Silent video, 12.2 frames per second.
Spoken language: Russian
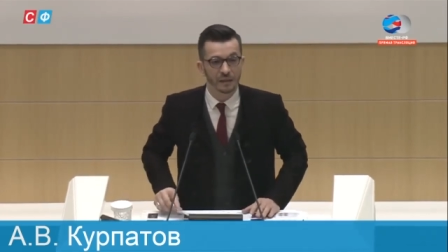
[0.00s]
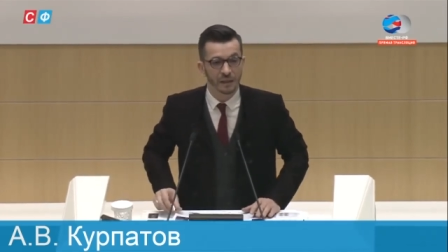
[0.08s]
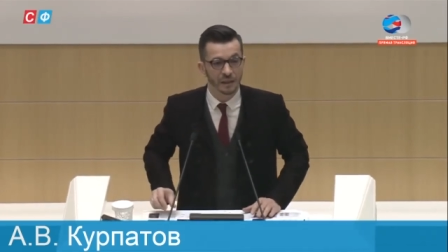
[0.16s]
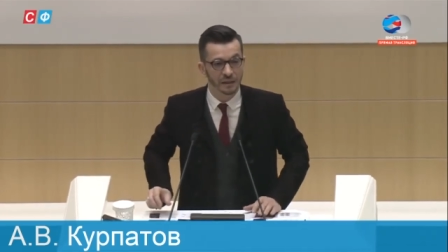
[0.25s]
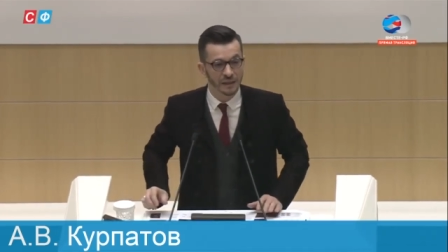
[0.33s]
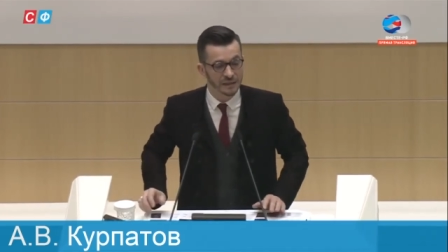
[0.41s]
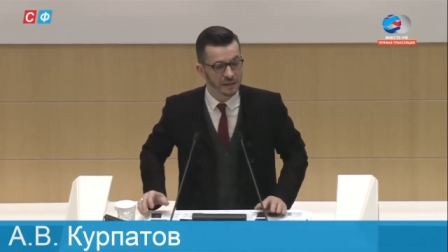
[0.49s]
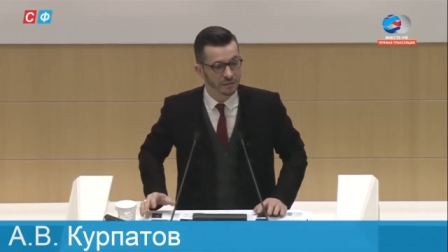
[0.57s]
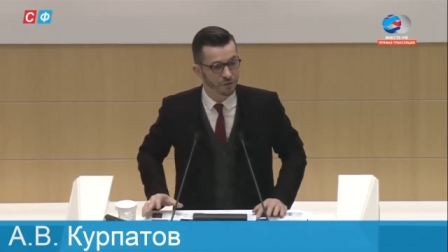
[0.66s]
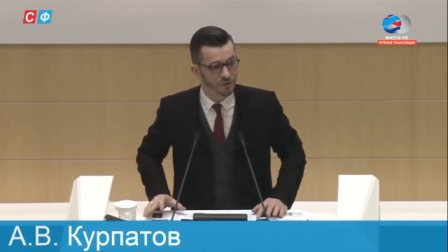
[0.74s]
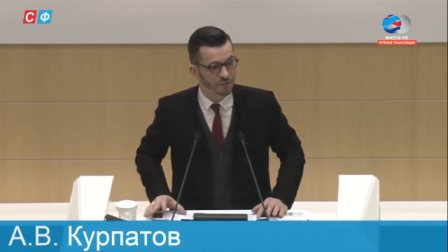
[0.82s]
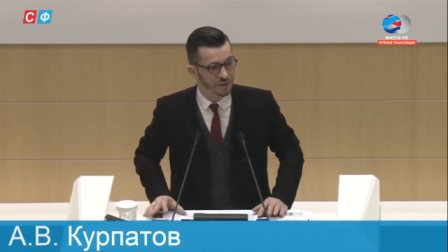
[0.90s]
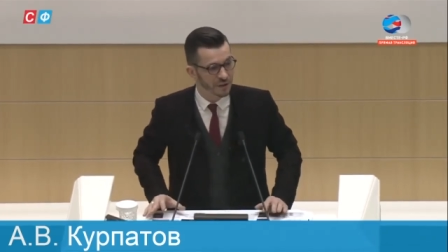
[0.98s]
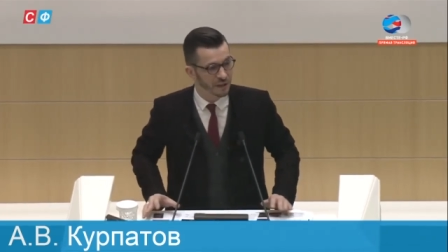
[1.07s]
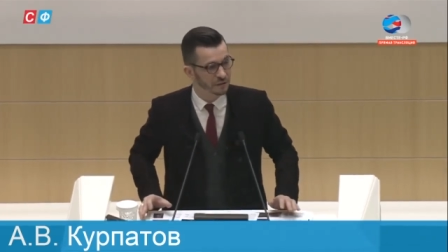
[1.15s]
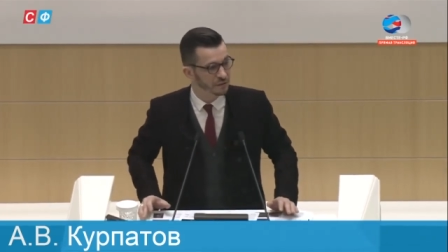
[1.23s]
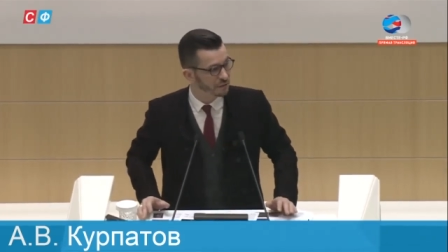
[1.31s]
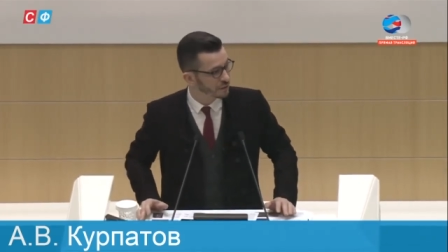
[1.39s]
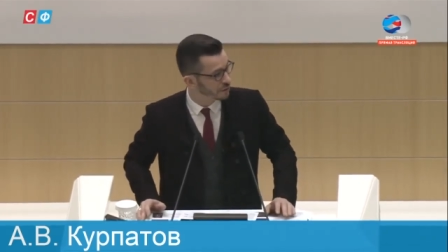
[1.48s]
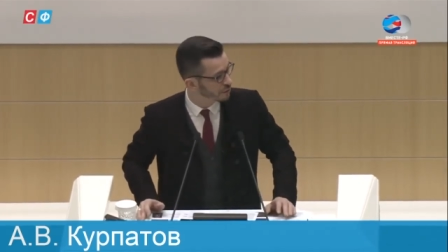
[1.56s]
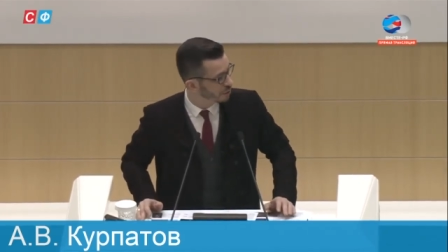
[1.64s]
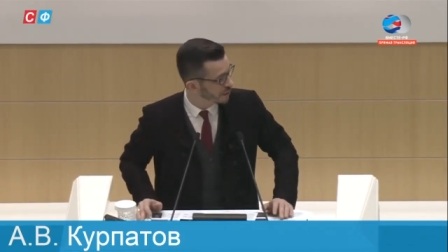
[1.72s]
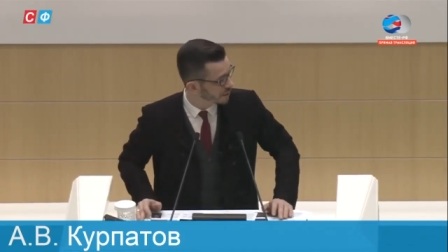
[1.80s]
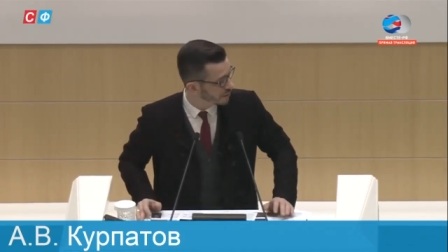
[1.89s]
А на следующем слайде
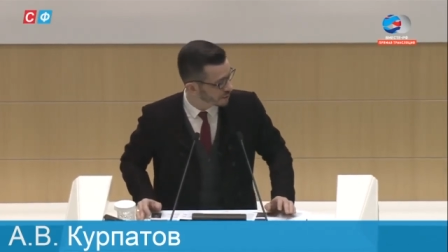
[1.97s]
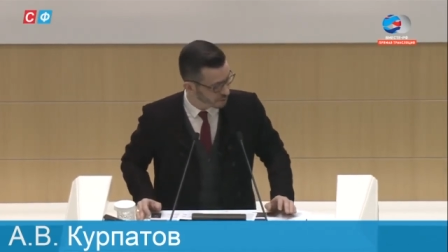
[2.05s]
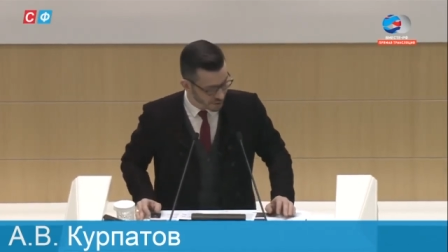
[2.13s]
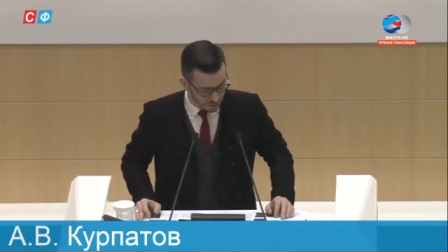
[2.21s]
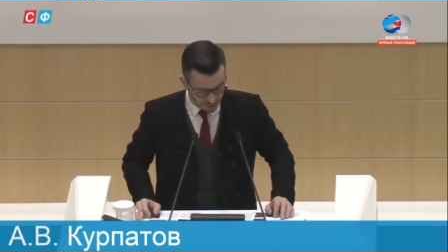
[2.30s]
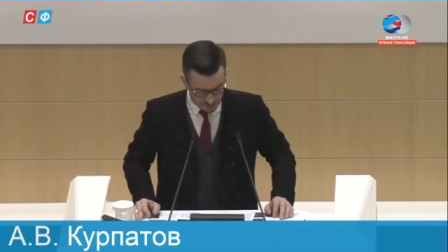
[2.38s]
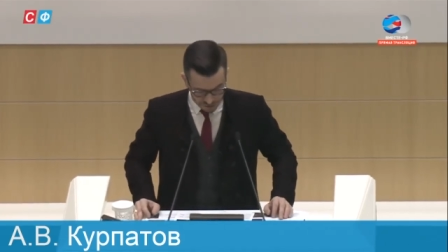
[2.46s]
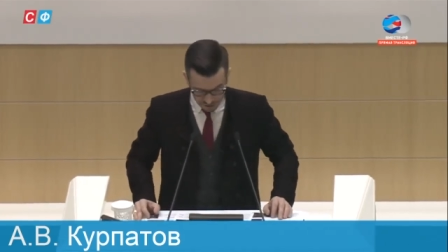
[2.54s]
слайд данной лаборатории